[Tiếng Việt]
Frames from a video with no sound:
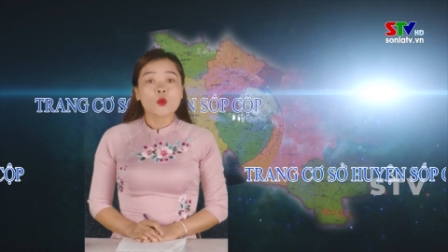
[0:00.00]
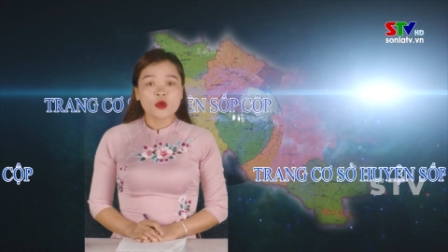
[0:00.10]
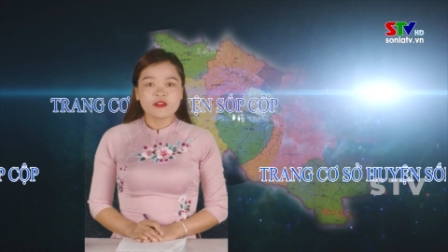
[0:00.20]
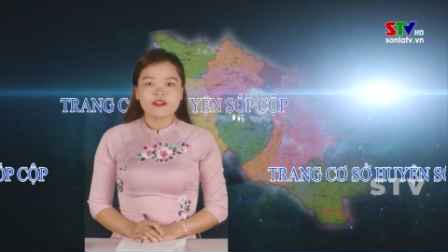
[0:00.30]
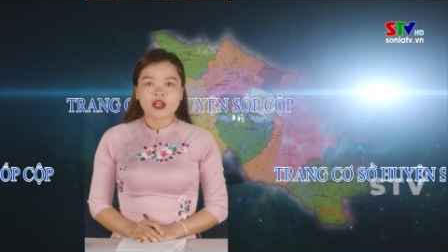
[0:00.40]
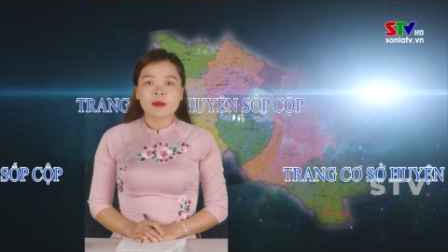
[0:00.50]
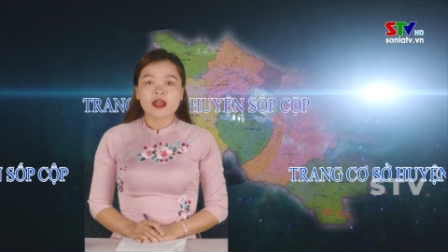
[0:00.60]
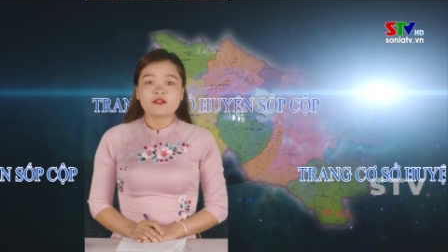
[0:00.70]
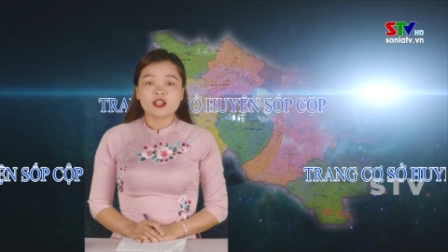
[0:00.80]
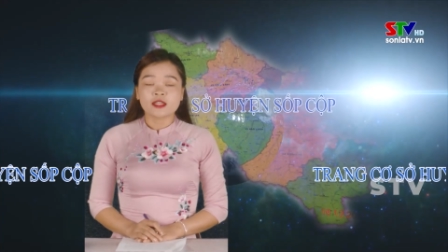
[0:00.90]
Quý vị và các
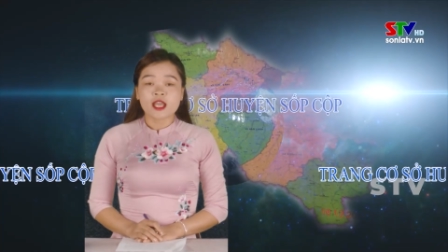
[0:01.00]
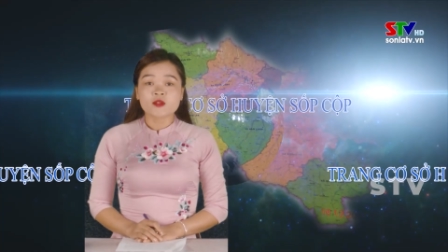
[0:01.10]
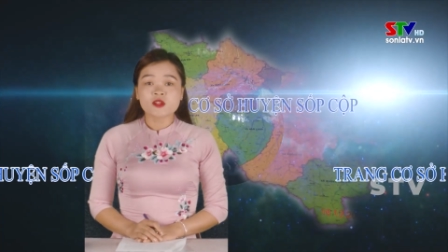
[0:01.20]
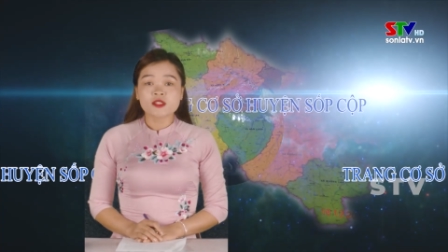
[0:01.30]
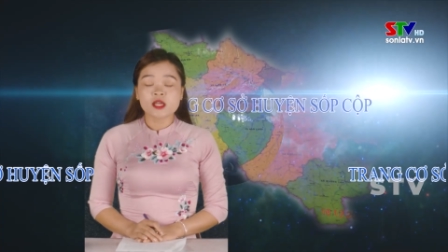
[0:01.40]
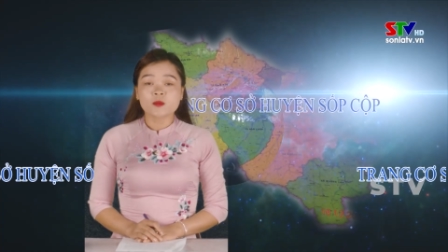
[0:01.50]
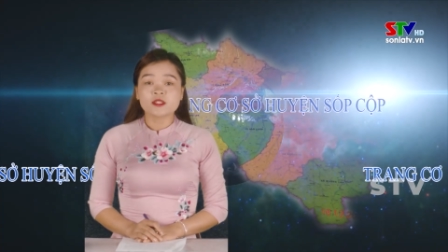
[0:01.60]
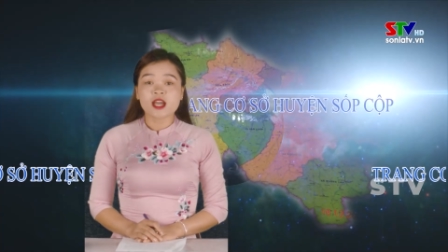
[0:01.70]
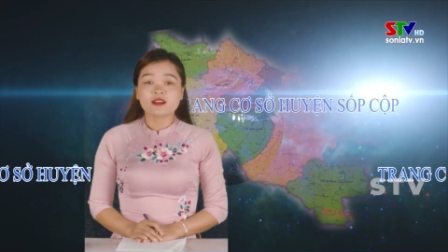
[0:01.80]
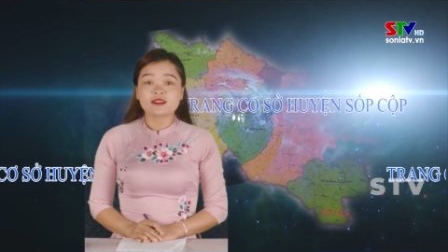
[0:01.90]
bạn vừa theo dõi xong
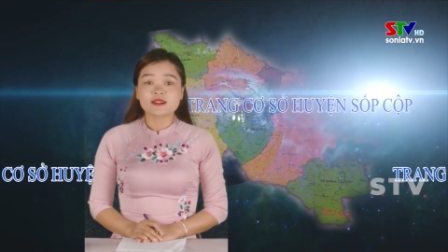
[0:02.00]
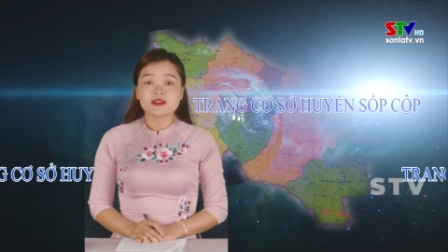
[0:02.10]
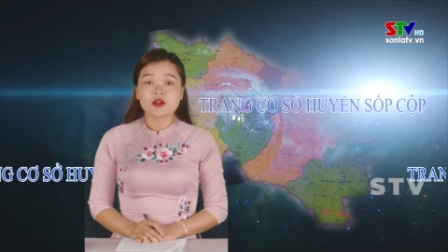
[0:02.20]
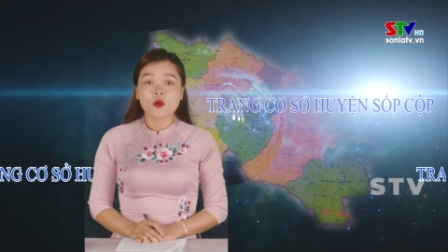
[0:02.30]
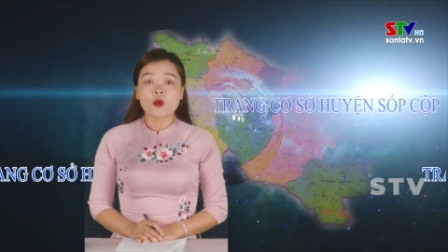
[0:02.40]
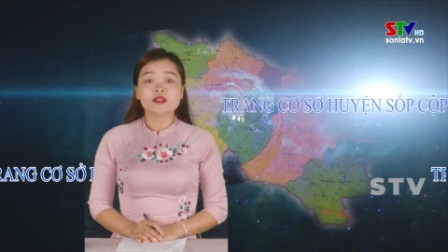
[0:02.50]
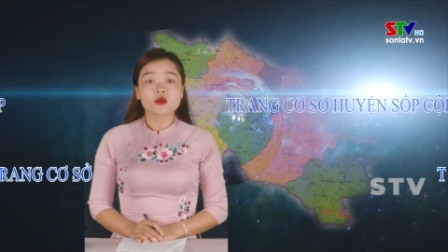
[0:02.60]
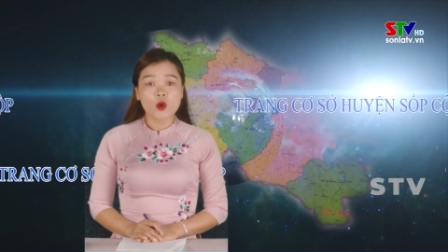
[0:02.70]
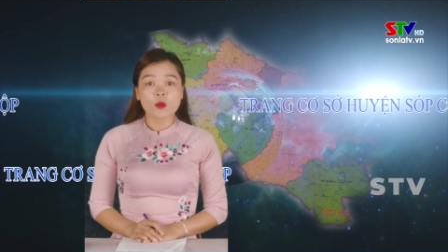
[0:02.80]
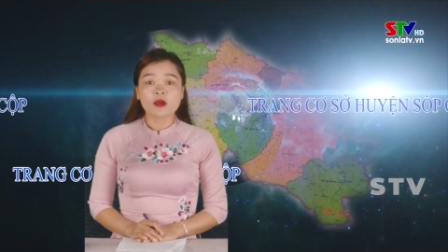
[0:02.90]
trang cơ sở của huyện
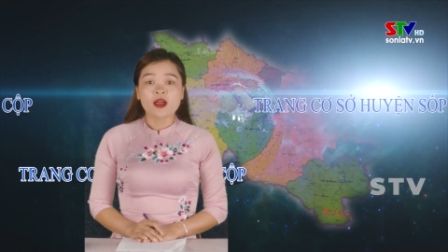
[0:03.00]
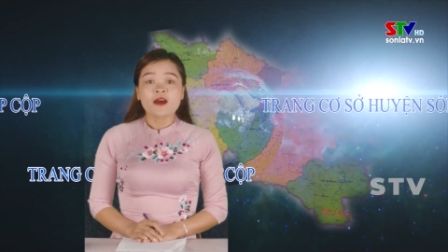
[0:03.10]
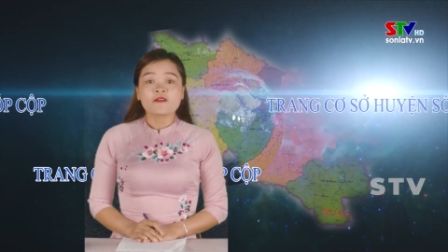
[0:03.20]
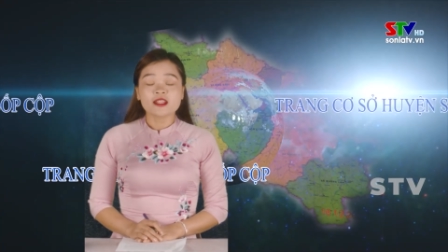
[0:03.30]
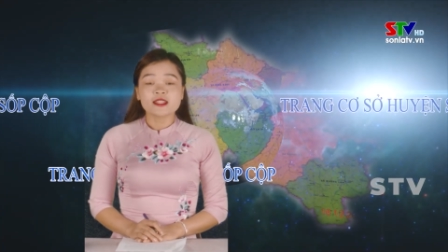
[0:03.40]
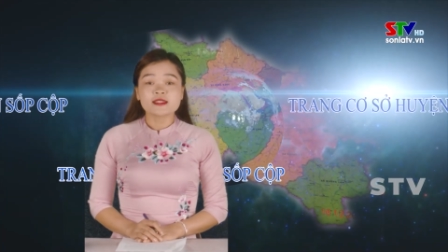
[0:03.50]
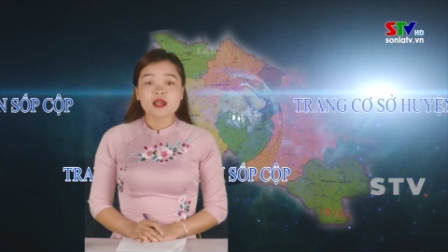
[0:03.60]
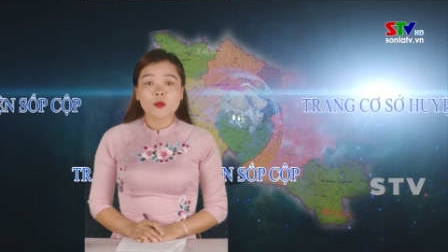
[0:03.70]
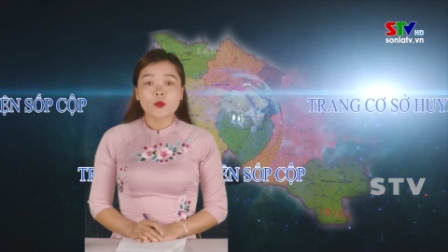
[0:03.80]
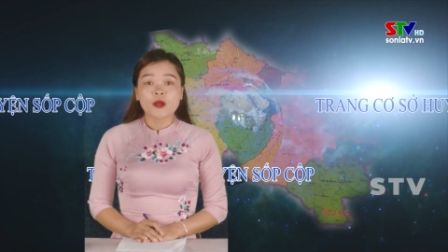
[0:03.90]
Sóc Cộp, phát trên
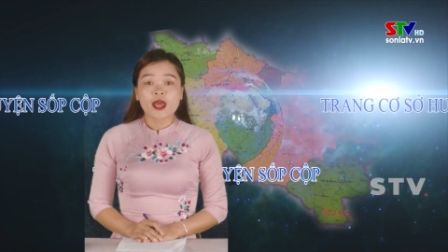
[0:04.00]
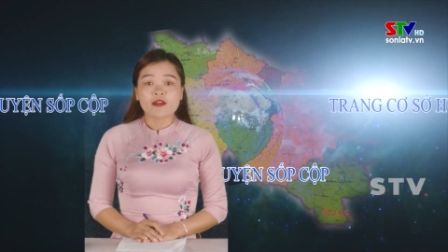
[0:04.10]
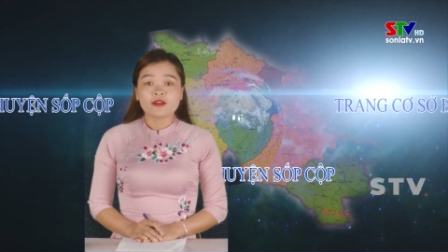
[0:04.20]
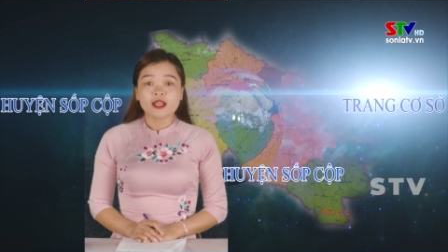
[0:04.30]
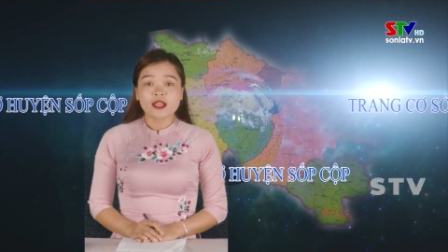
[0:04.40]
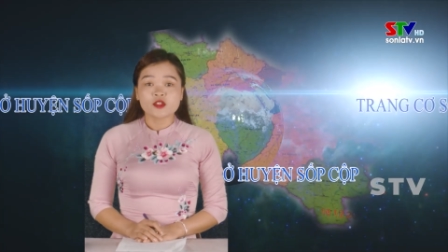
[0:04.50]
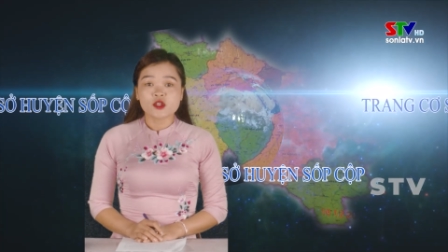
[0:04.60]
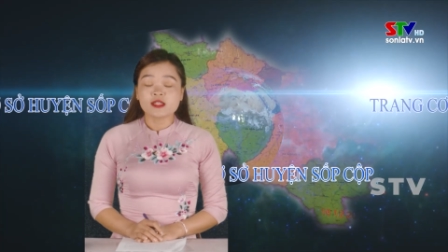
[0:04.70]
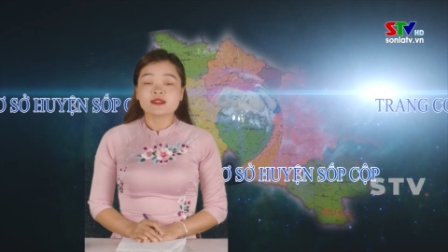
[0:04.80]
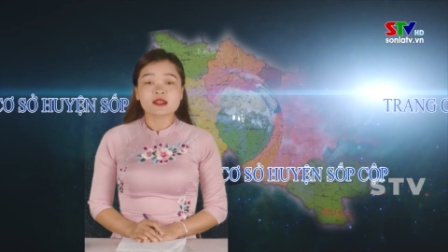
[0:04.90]
sóng của Đài Phát thanh
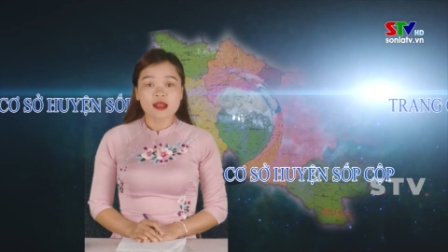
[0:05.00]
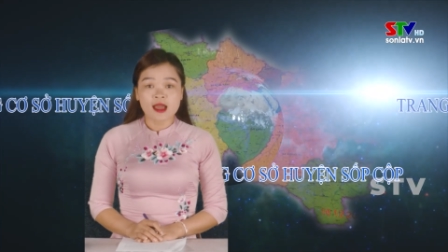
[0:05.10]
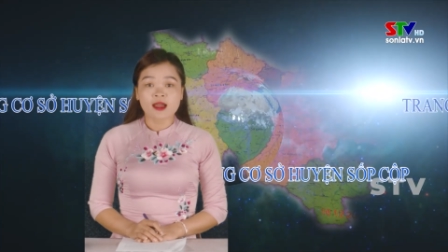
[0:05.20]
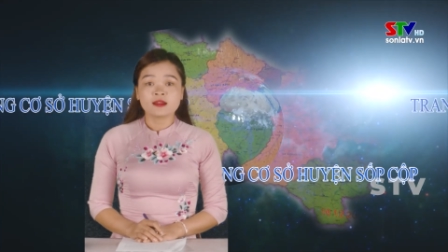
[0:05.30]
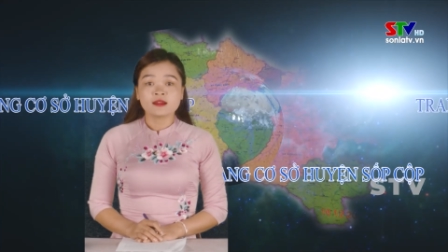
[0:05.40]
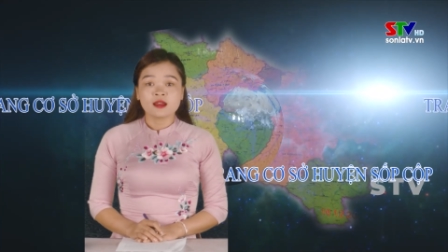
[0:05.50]
Truyền hình Sơn La.